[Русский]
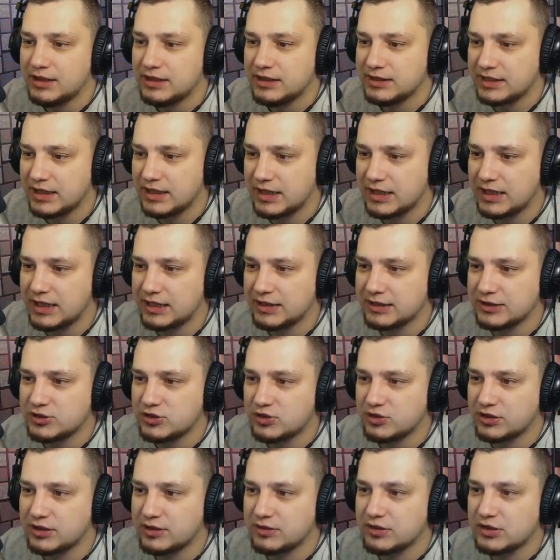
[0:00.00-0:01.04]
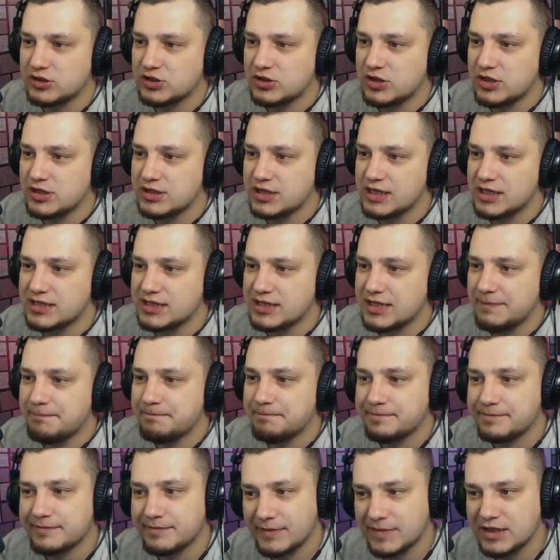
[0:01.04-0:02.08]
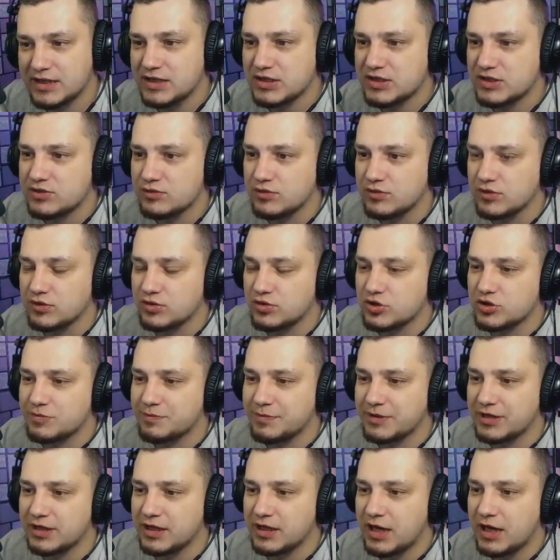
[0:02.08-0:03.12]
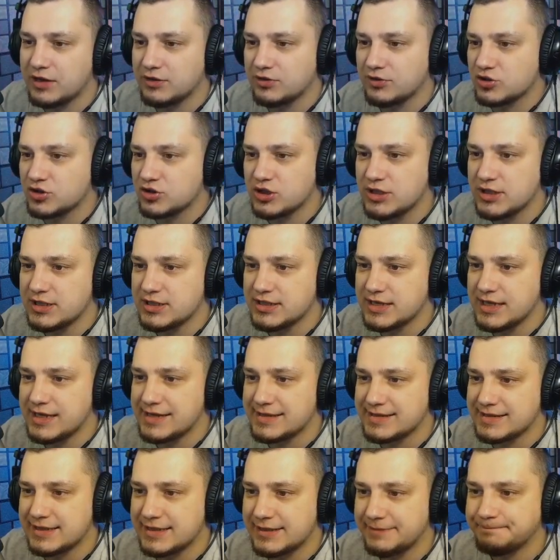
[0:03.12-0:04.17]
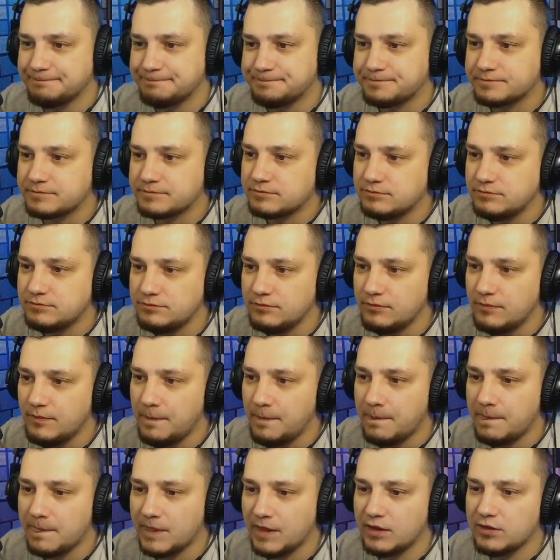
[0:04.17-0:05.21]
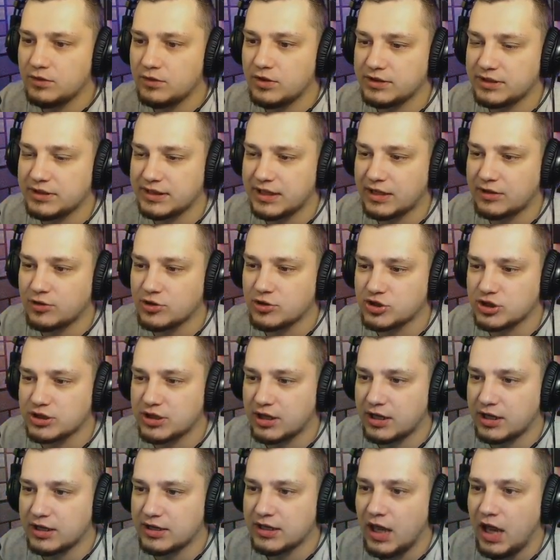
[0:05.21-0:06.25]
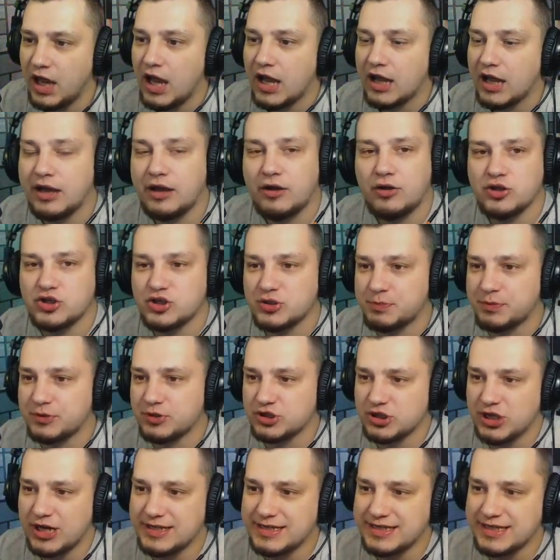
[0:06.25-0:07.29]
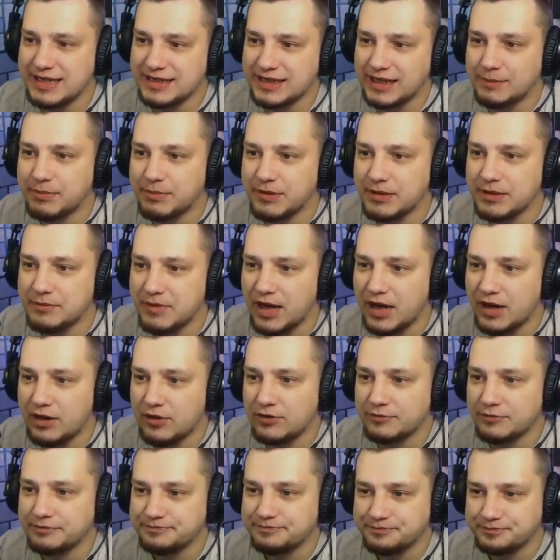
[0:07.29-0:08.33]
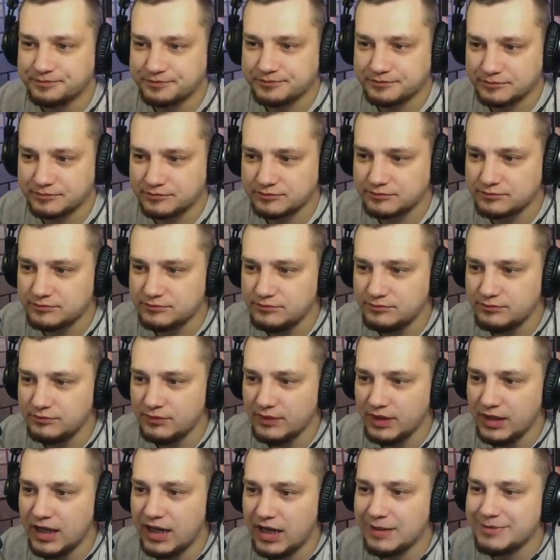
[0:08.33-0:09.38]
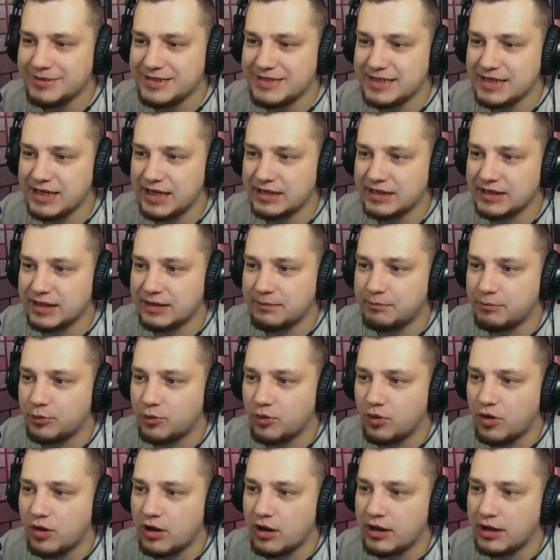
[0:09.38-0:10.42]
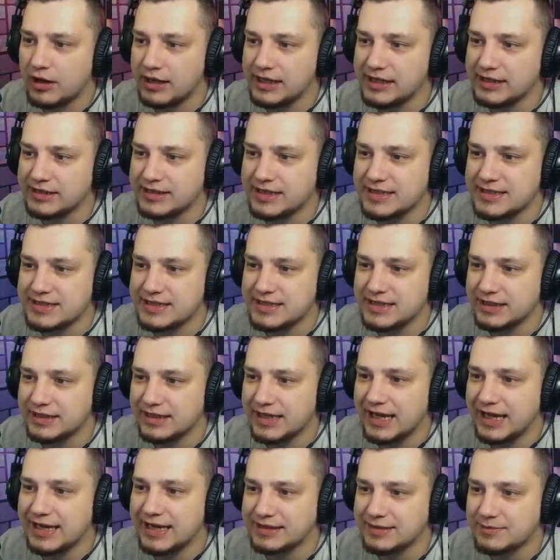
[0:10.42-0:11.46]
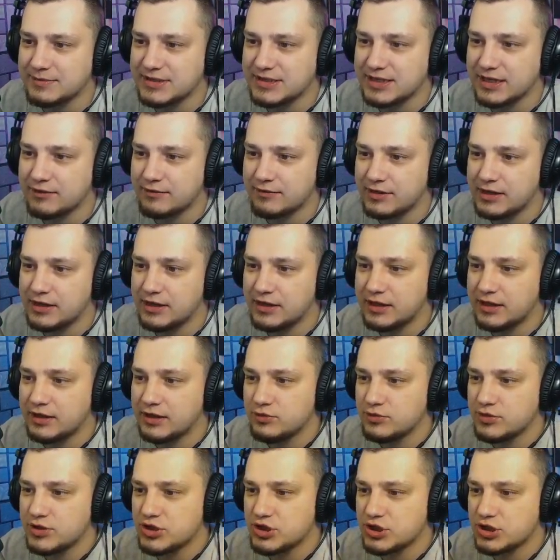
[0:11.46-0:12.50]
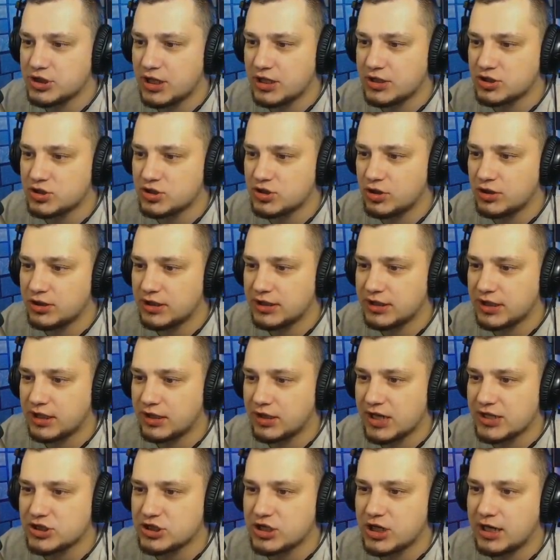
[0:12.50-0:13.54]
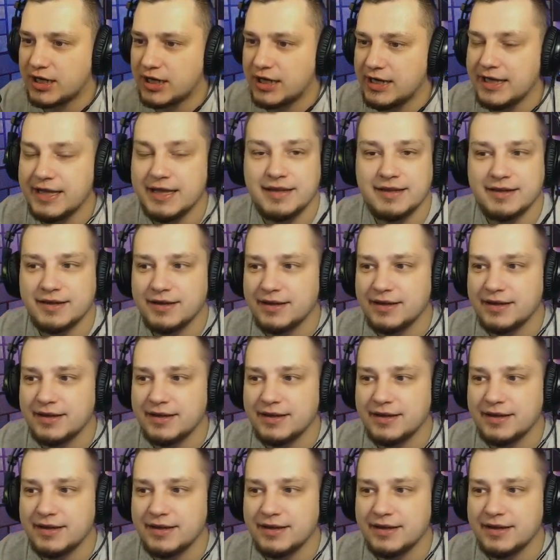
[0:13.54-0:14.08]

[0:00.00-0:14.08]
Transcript: Так, что тут еще интересно? Кицуни тоже предлагает, тоже неинтересно. Но ну, это такой же трейд. Короче, получается, я так понимаю, обезьяна по редкости на этом сервере. Люди считают, что она такая же, как олень.